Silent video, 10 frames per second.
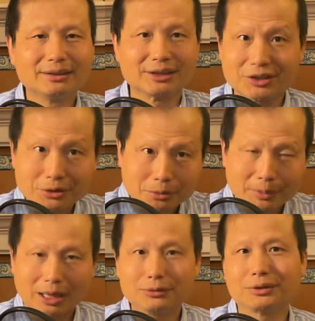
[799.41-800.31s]
是有
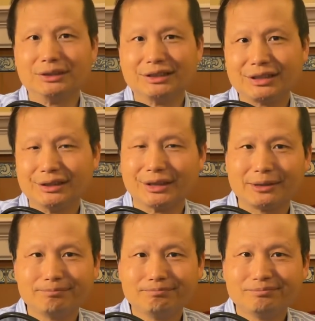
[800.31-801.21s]
瞄准镜
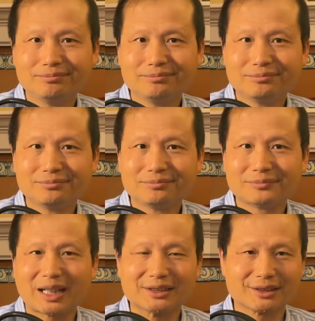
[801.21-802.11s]
的，
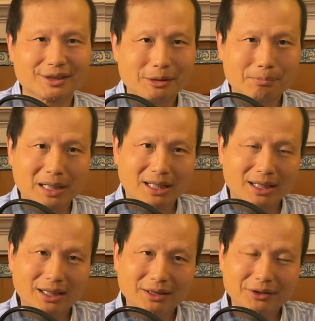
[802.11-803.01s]
那是可以
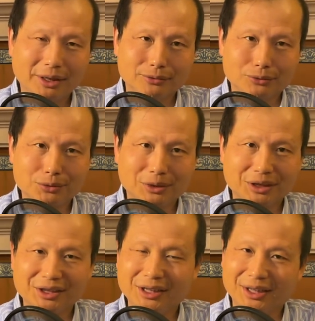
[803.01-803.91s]
把远处的
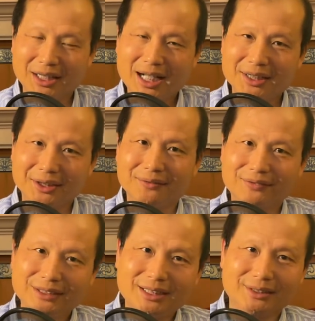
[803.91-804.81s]
敌人看得
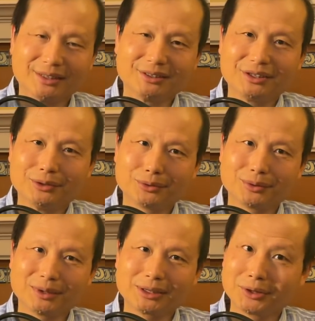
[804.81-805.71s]
非常的清
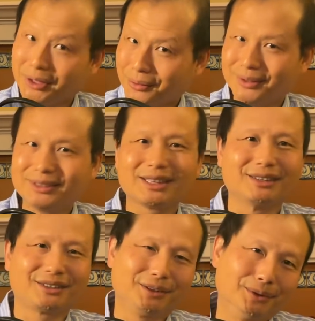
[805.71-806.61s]
楚。但是理论上
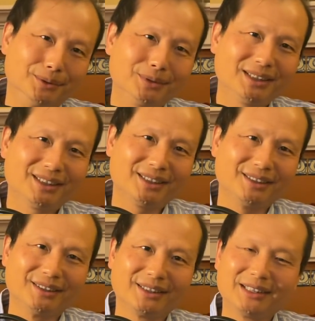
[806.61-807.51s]
是有可能
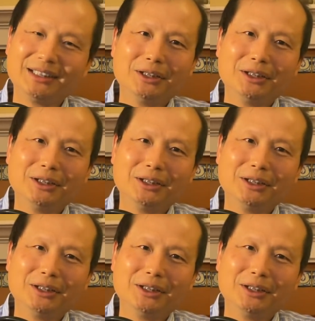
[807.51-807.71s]
的，